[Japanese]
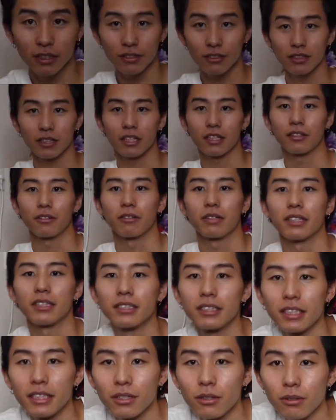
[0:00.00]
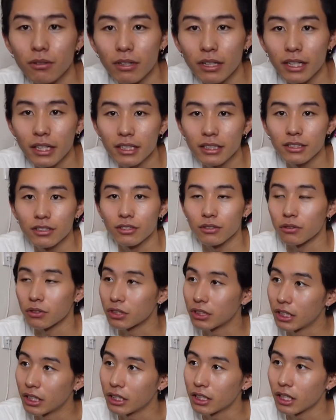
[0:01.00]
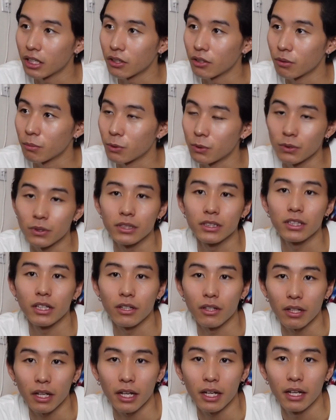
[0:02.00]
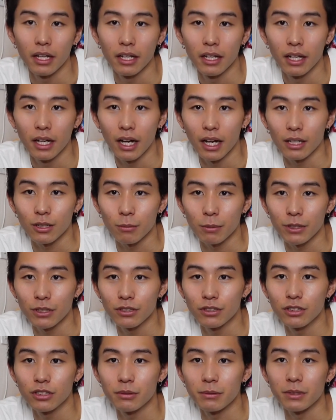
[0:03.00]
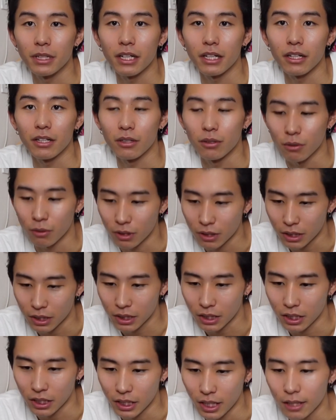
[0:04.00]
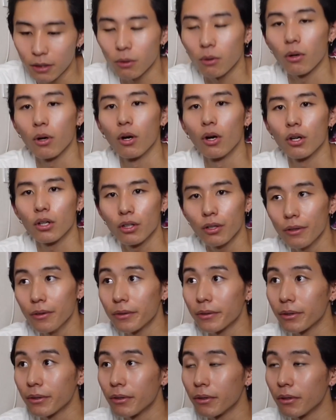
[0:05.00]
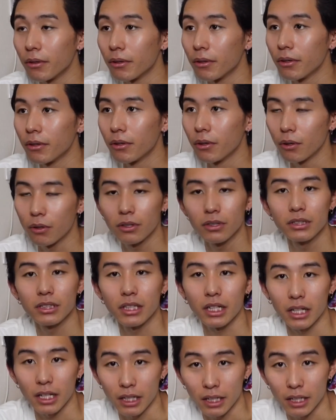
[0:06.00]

の作業はですね、動画編集をしていきたいと思うんですけどね。あの、ま、YouTube に上げる動画だったり、あと、今日の6時から